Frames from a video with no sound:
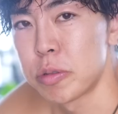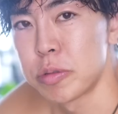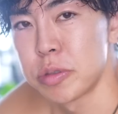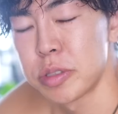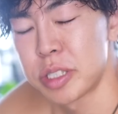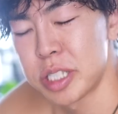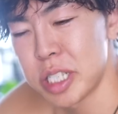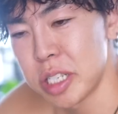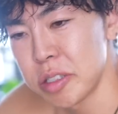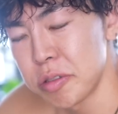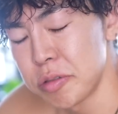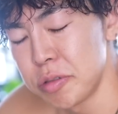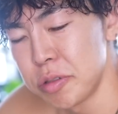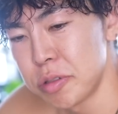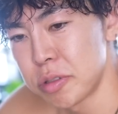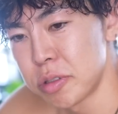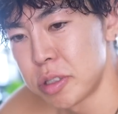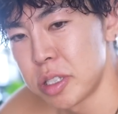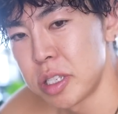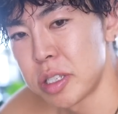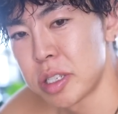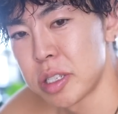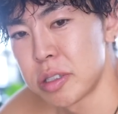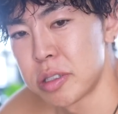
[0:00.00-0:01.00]
このジャンクフード
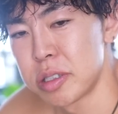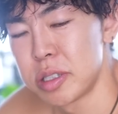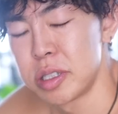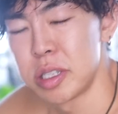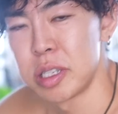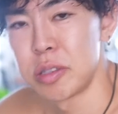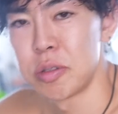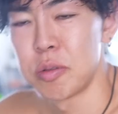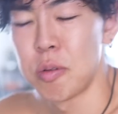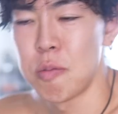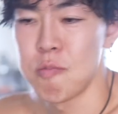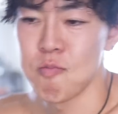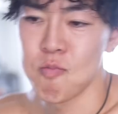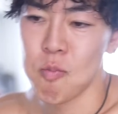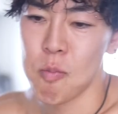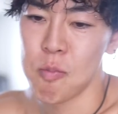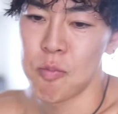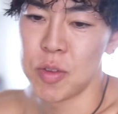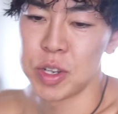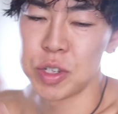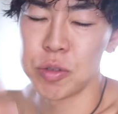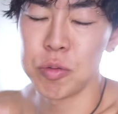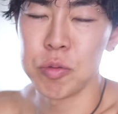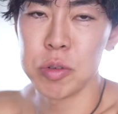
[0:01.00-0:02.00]
生活ってあの
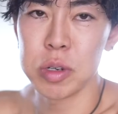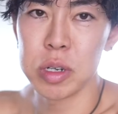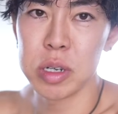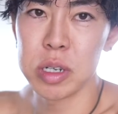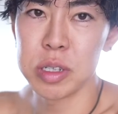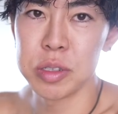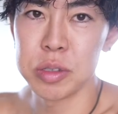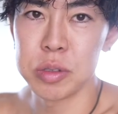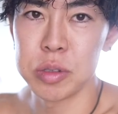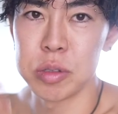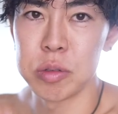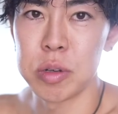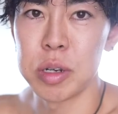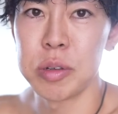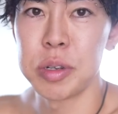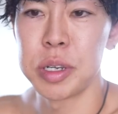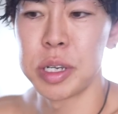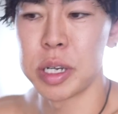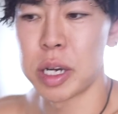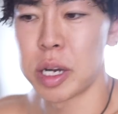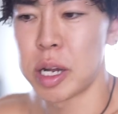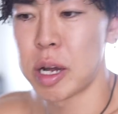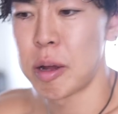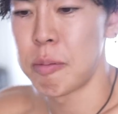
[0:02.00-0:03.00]
消化がずっと悪
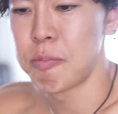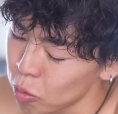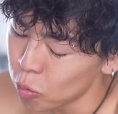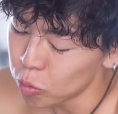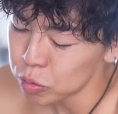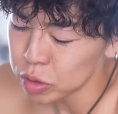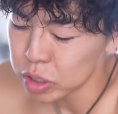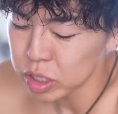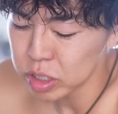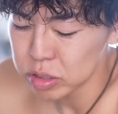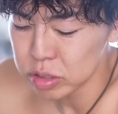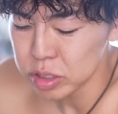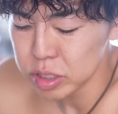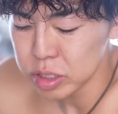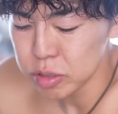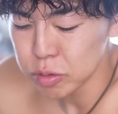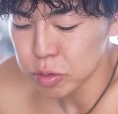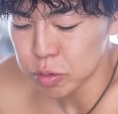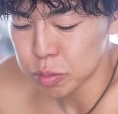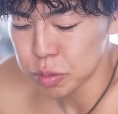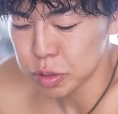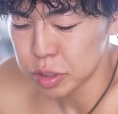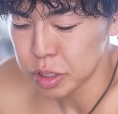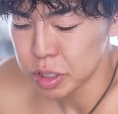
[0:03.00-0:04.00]
いからお腹空いてる
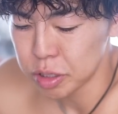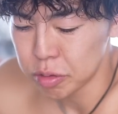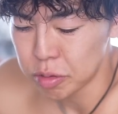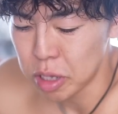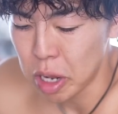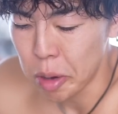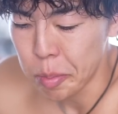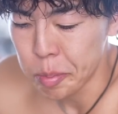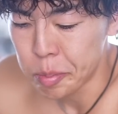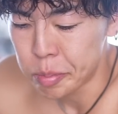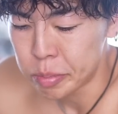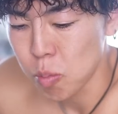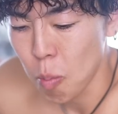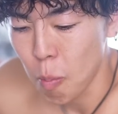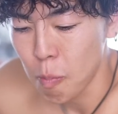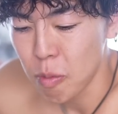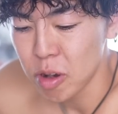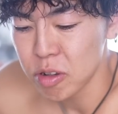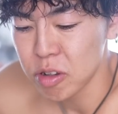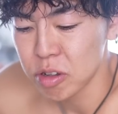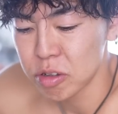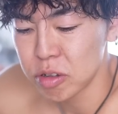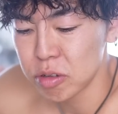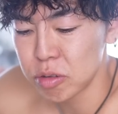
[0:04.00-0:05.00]
と思ったけどね
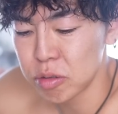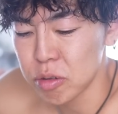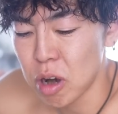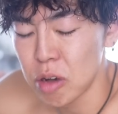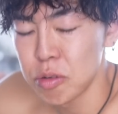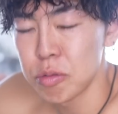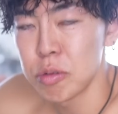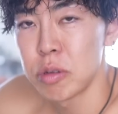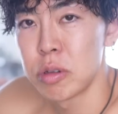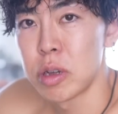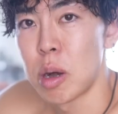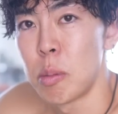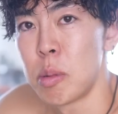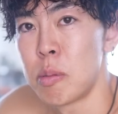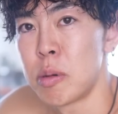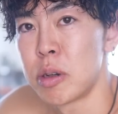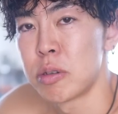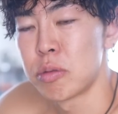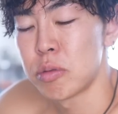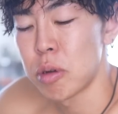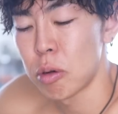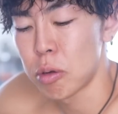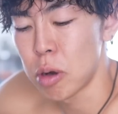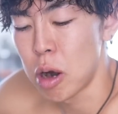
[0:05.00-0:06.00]
まずちょっと後で食べま
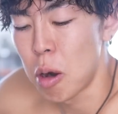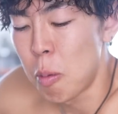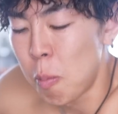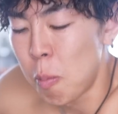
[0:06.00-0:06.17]
すわこれ